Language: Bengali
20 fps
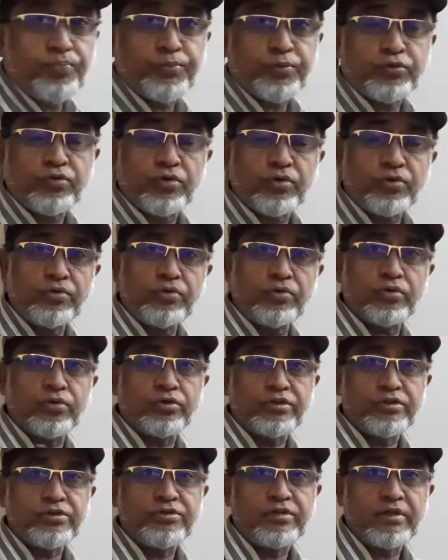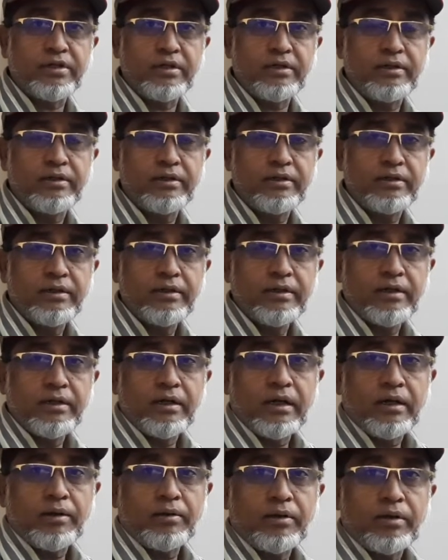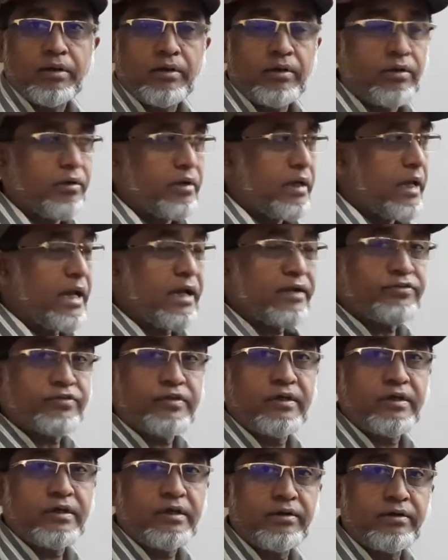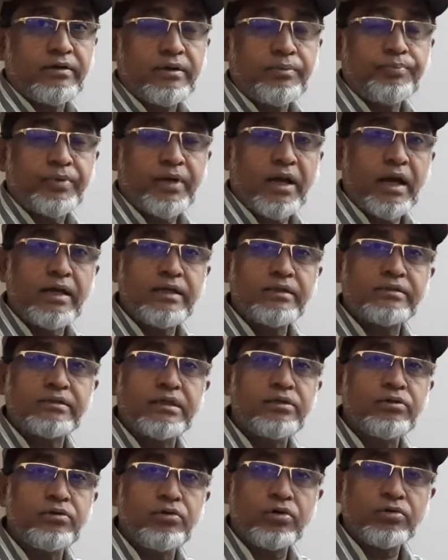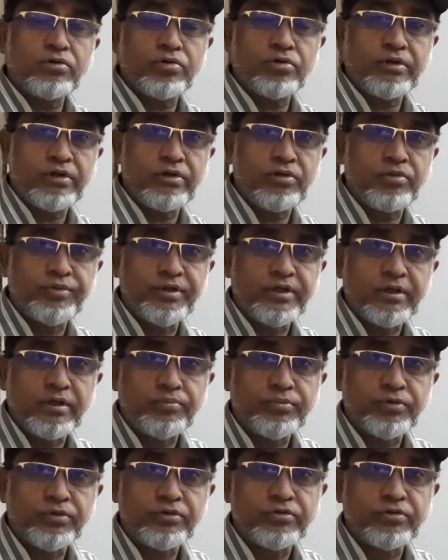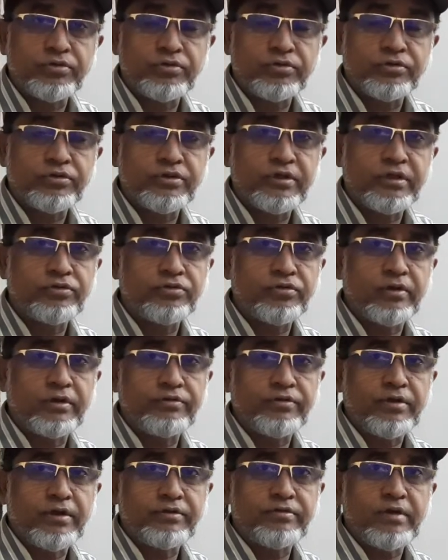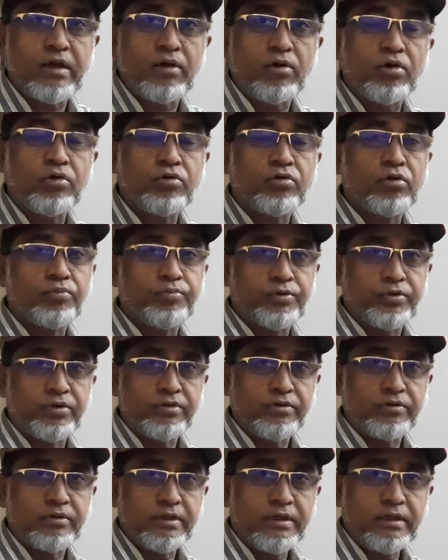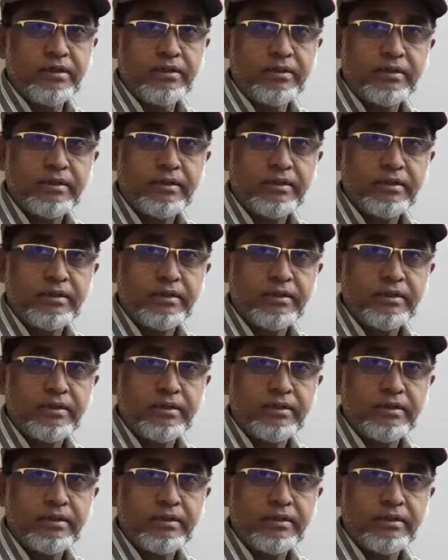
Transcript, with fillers: প্রচণ্ড গতিশীল এক সেকেন্ডে প্রায় তিন লক্ষ কিলোমিটার পর্যন্ত সে চলে যায় যা অকল্পনীয় হ্যাঁ